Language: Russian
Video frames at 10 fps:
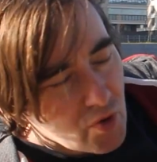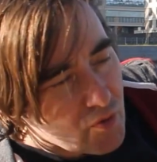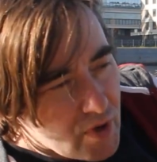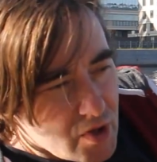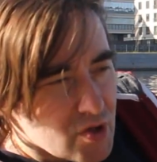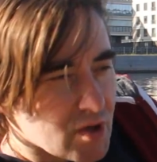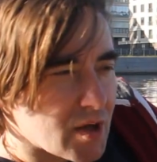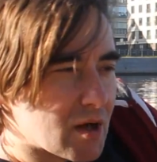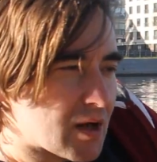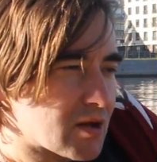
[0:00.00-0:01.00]
мой вечно
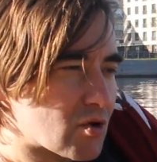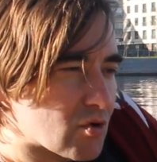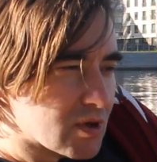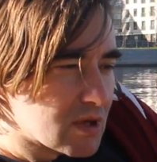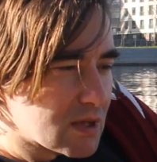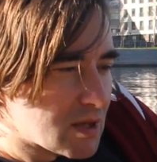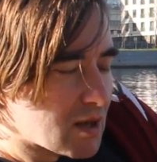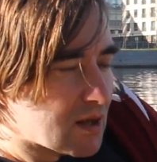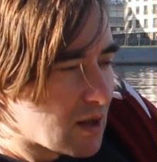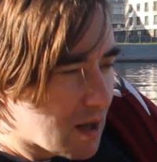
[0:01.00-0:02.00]
граненый
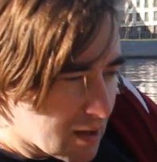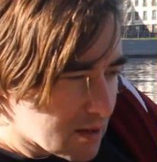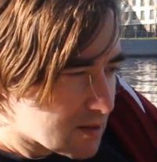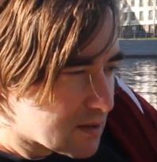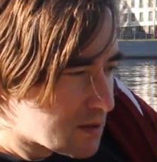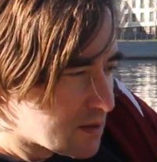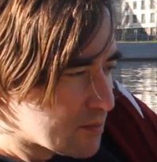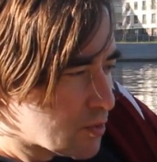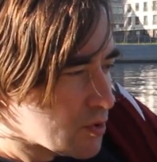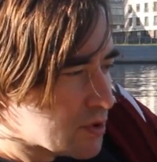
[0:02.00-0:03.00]
стакан
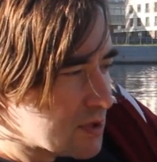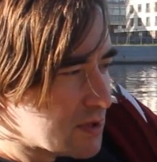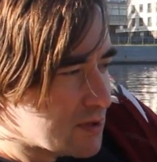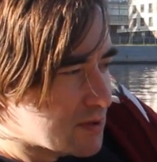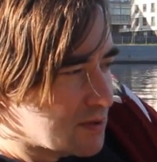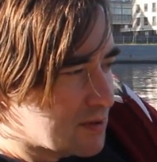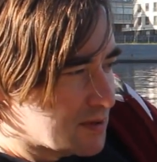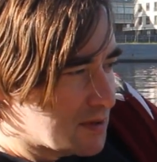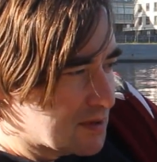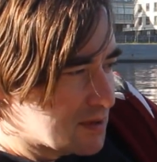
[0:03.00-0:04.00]
пусть
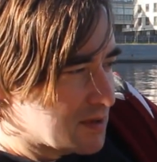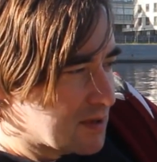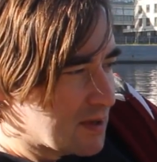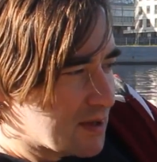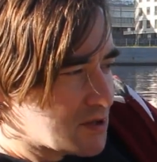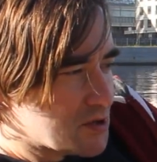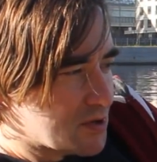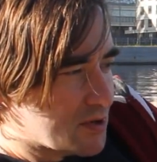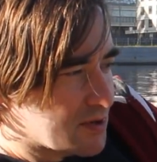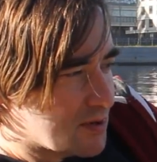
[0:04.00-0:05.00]
не лечит
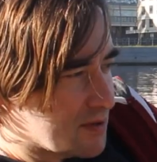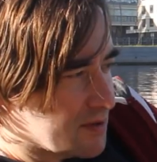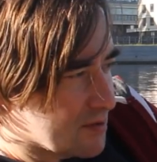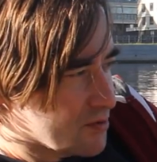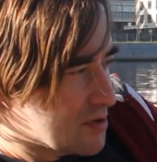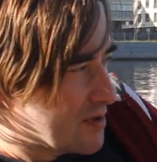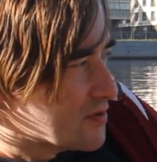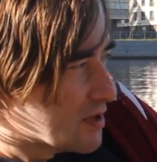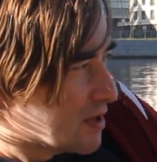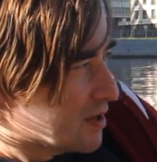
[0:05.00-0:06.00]

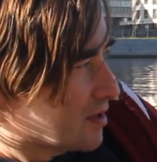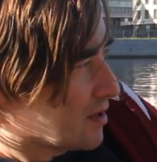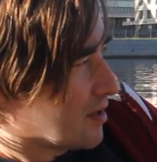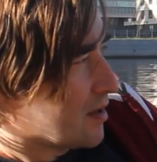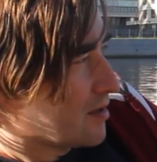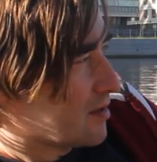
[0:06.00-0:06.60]
душевных ран,